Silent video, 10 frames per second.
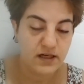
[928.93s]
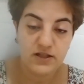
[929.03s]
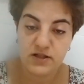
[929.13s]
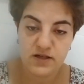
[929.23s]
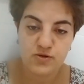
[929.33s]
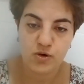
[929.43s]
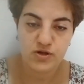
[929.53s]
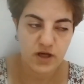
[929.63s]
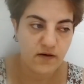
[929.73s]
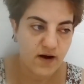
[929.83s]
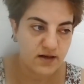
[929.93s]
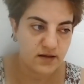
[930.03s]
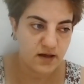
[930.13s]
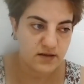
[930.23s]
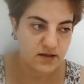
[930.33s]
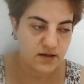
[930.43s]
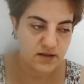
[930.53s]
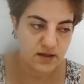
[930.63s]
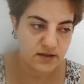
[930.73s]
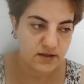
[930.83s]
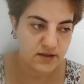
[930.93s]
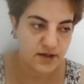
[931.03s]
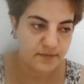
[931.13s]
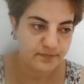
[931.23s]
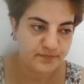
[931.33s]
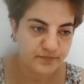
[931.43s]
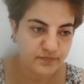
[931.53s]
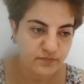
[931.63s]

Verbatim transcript: Eleştirecek çok şey vardı da sırasıyla gireceğim.